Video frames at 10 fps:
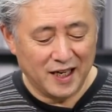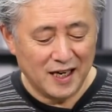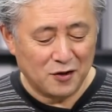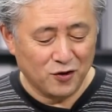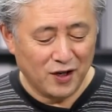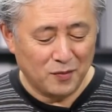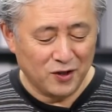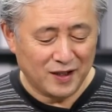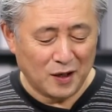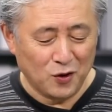契約を
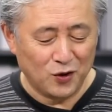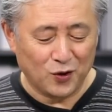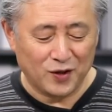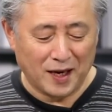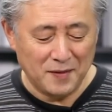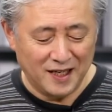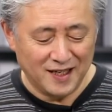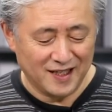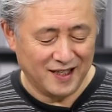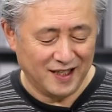破った王と民
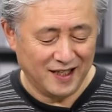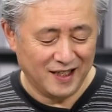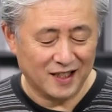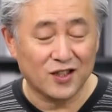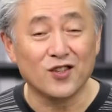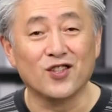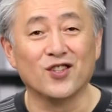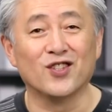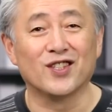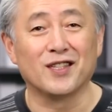と
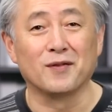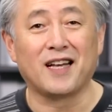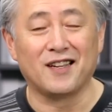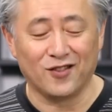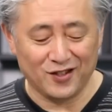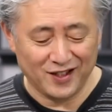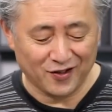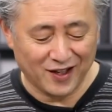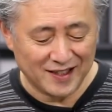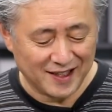いうサブタイ
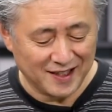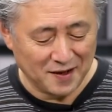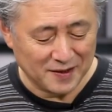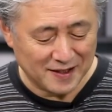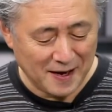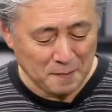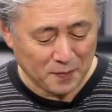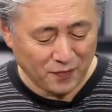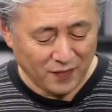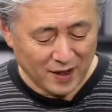トルがついていますね、
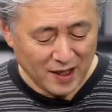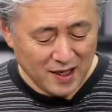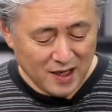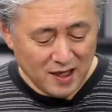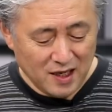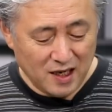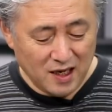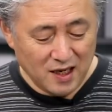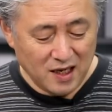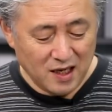
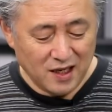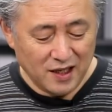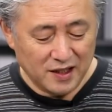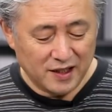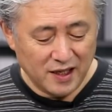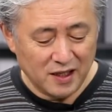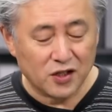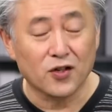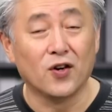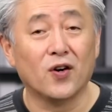えー、聖
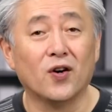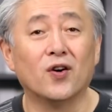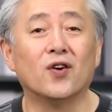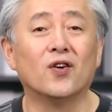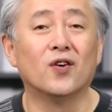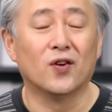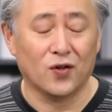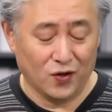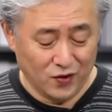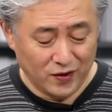書
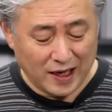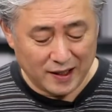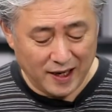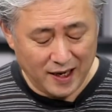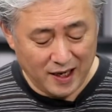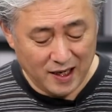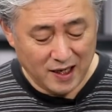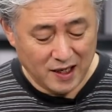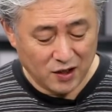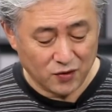の中で
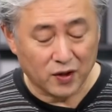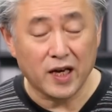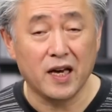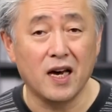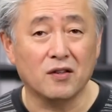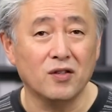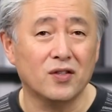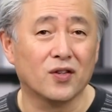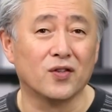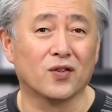この契約
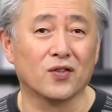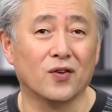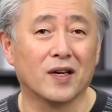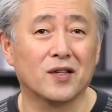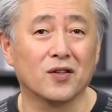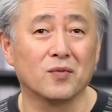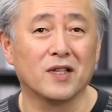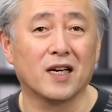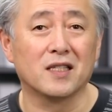ということはとても大